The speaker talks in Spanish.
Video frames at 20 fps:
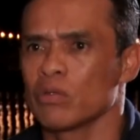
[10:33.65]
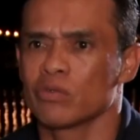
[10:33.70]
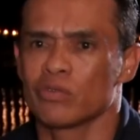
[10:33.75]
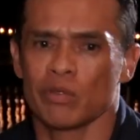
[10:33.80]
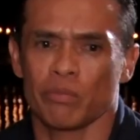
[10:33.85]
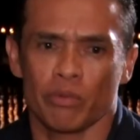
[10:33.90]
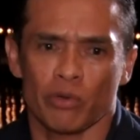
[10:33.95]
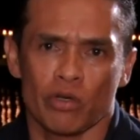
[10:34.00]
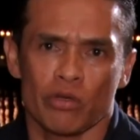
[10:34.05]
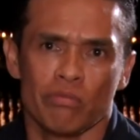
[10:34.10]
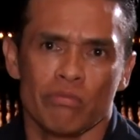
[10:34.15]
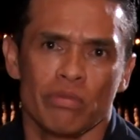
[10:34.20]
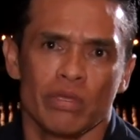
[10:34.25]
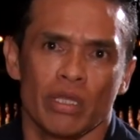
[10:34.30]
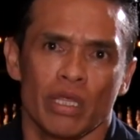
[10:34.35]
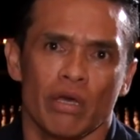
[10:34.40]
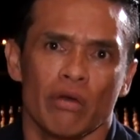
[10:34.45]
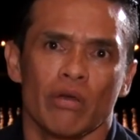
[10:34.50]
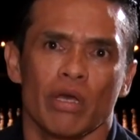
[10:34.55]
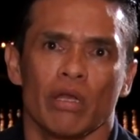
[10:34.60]
Usted pone un
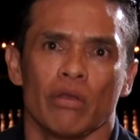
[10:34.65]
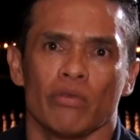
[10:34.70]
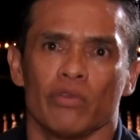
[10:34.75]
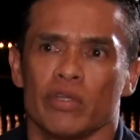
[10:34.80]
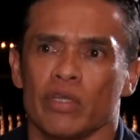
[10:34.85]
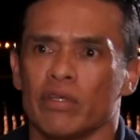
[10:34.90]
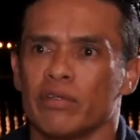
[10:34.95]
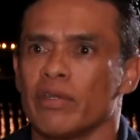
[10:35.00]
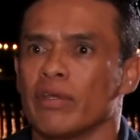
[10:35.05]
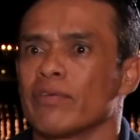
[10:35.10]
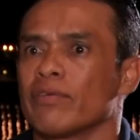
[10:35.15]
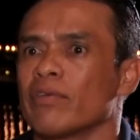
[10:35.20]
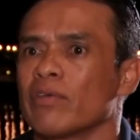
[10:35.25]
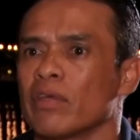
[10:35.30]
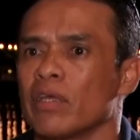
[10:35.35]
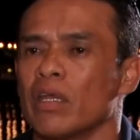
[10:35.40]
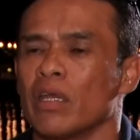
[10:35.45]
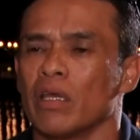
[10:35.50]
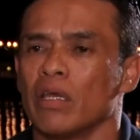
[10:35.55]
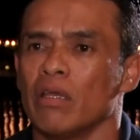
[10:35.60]
video y a los 10 ya se
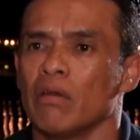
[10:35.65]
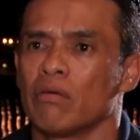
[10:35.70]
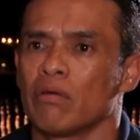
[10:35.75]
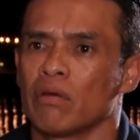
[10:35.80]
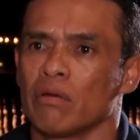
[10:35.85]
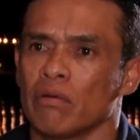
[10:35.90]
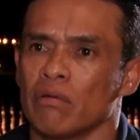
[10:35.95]
quieren ir.